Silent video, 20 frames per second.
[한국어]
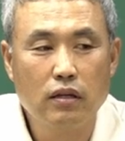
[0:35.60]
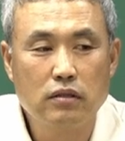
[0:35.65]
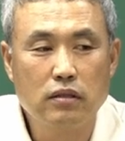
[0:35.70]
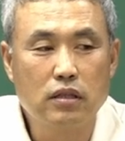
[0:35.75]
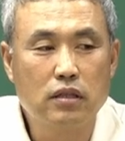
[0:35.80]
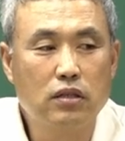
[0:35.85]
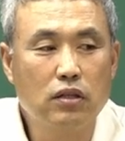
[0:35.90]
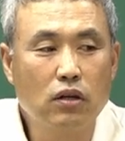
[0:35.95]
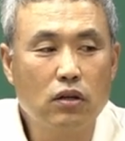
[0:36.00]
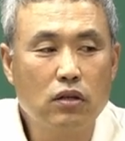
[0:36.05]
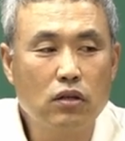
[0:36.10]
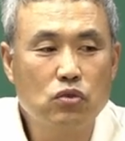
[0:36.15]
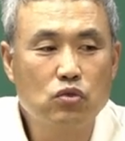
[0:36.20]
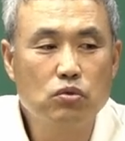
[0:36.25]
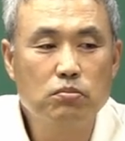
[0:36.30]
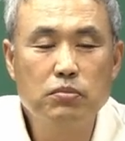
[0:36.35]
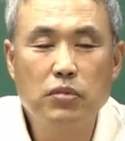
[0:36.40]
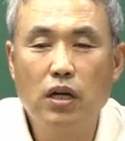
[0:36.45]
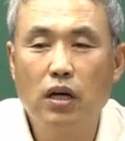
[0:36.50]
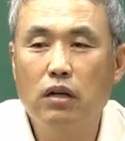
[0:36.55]
이제 그렇게
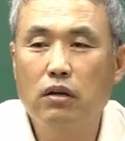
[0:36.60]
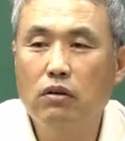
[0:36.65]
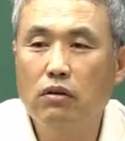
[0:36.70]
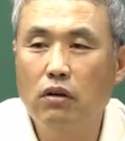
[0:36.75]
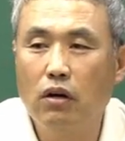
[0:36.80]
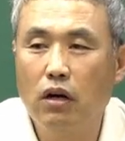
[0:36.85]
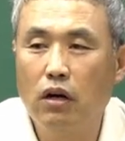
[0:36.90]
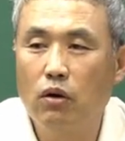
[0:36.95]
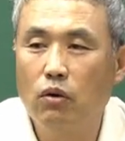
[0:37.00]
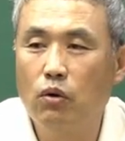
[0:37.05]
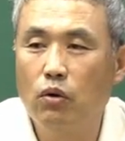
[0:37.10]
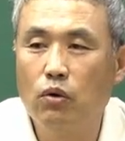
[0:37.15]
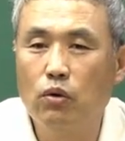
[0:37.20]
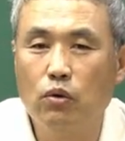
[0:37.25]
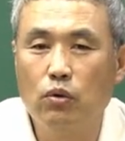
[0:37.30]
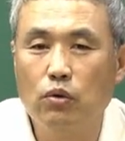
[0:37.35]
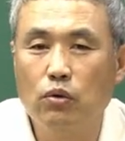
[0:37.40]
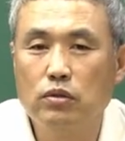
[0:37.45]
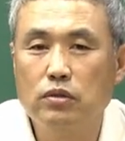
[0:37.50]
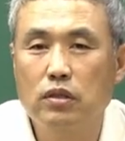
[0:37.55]
준비하는
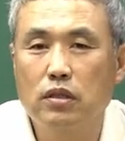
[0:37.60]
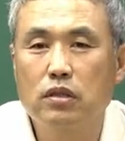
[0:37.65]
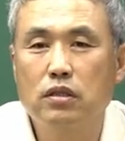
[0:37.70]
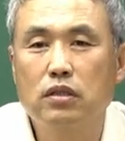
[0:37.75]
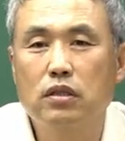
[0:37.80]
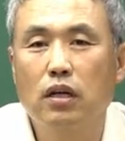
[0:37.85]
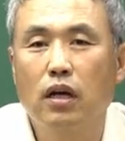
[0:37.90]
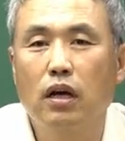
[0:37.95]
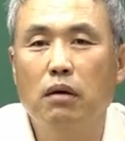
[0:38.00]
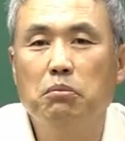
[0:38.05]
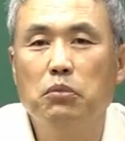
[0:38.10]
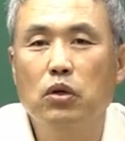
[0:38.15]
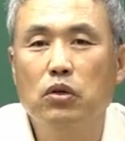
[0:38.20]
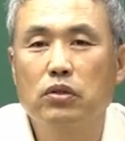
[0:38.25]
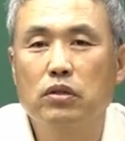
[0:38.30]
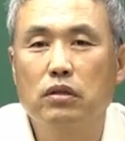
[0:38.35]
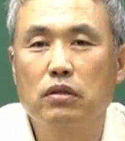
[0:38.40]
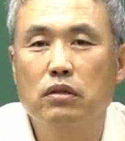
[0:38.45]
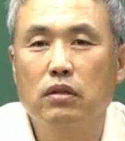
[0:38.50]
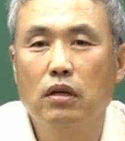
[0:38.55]
거하고 이제 그게 한
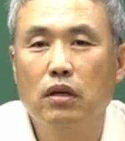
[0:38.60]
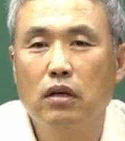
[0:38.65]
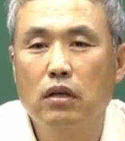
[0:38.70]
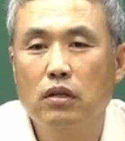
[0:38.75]
번